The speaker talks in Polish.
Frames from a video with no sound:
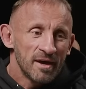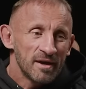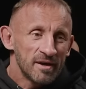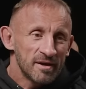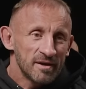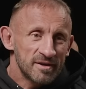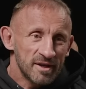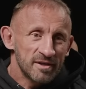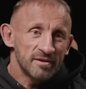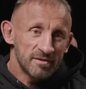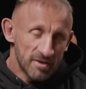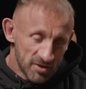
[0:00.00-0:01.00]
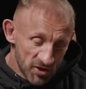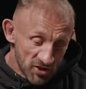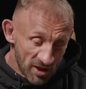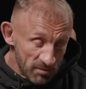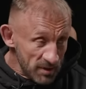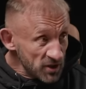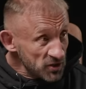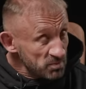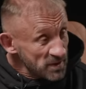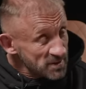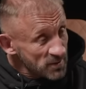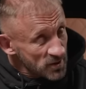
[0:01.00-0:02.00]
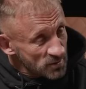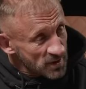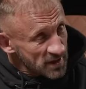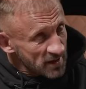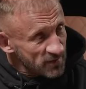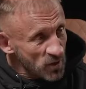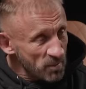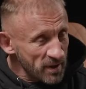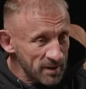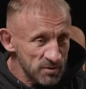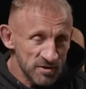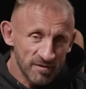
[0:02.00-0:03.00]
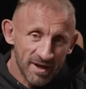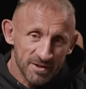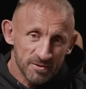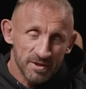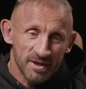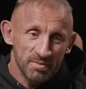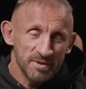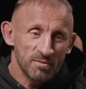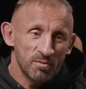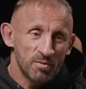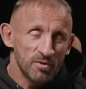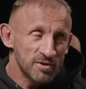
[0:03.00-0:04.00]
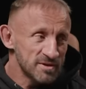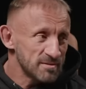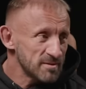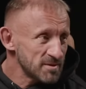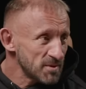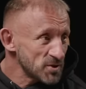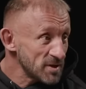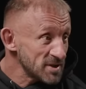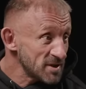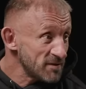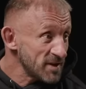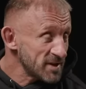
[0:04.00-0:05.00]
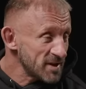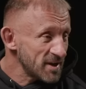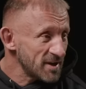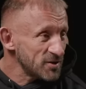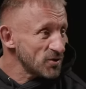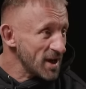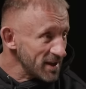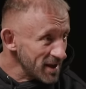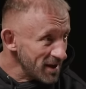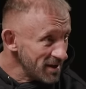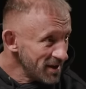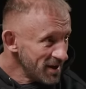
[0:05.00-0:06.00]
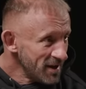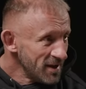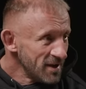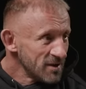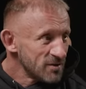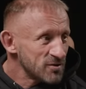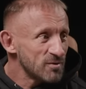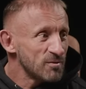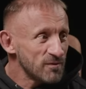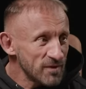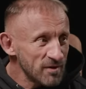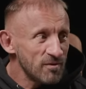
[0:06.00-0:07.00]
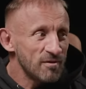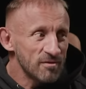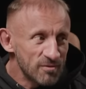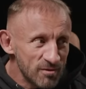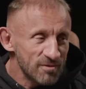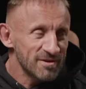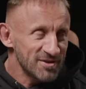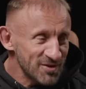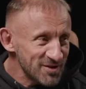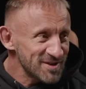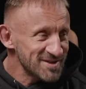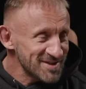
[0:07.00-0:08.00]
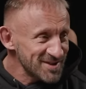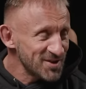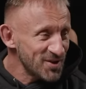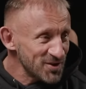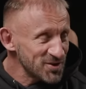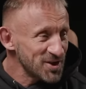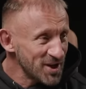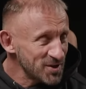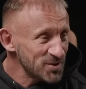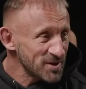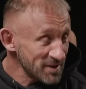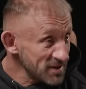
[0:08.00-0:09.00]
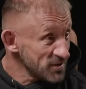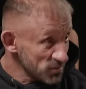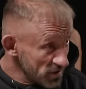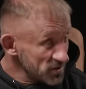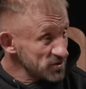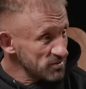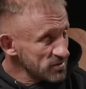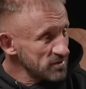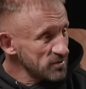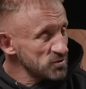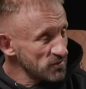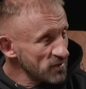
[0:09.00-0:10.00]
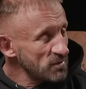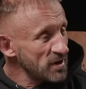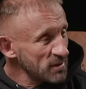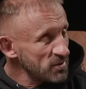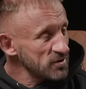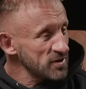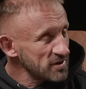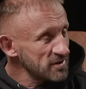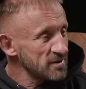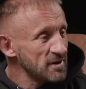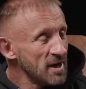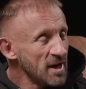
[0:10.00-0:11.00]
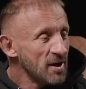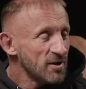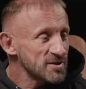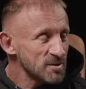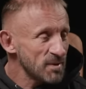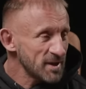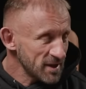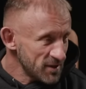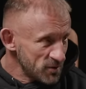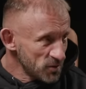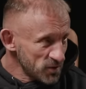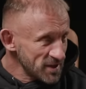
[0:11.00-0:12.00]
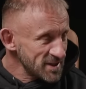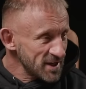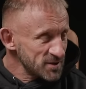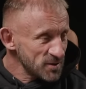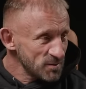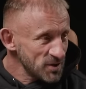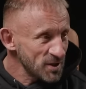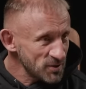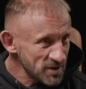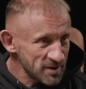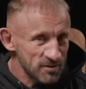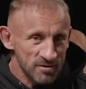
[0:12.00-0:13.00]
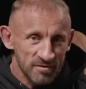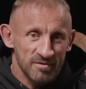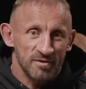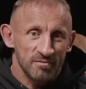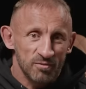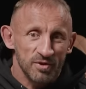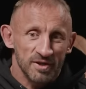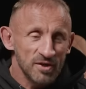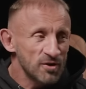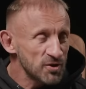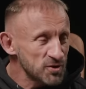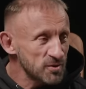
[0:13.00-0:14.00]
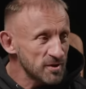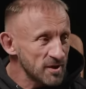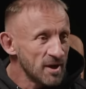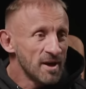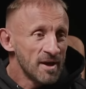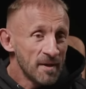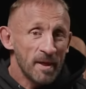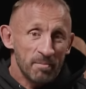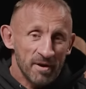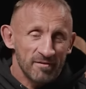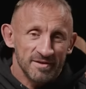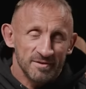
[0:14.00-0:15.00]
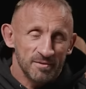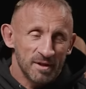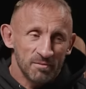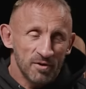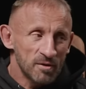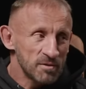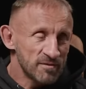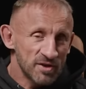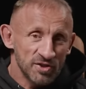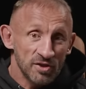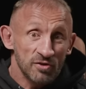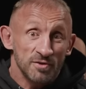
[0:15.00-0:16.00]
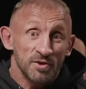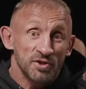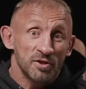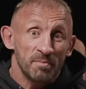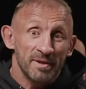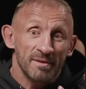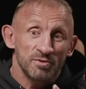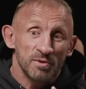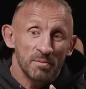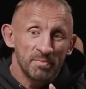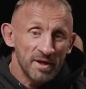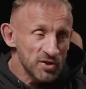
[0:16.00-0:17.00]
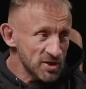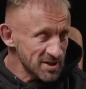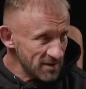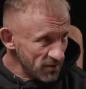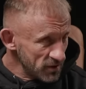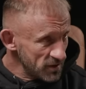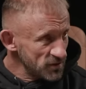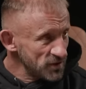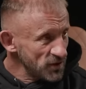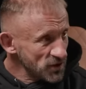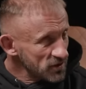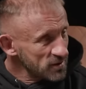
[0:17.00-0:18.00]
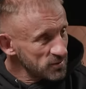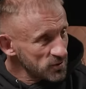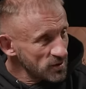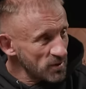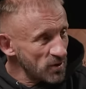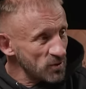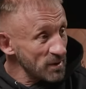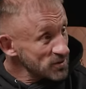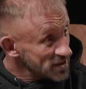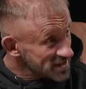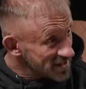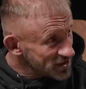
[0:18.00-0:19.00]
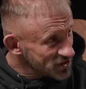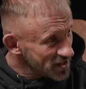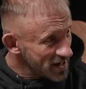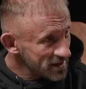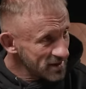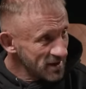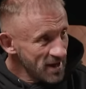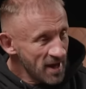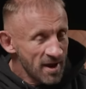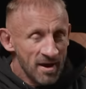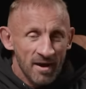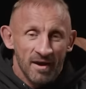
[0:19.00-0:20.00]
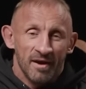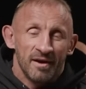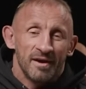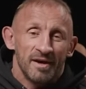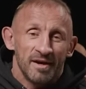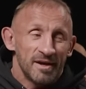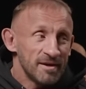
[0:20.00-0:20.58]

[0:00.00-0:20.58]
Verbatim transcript: e, kiedy gdzieś tam jakieś pismo do mnie trafiło, pamiętam, że w Jacku takie pismo było i zobaczyłem sylwetkę Doriana no to mówię, o kurde, to jest gość, który, już, już mówimy jakby o tych mhm. e, osobach, takich kulturystach, tak, którymi tak, tak. się to, to był taki gość, który naprawdę zrobił na mnie ogromne wrażenie. No i słuchajcie, nie no pamiętam, że moje pierwsze zawody w 92 roku, miałem 16 lat. Mhm. Wcześniej,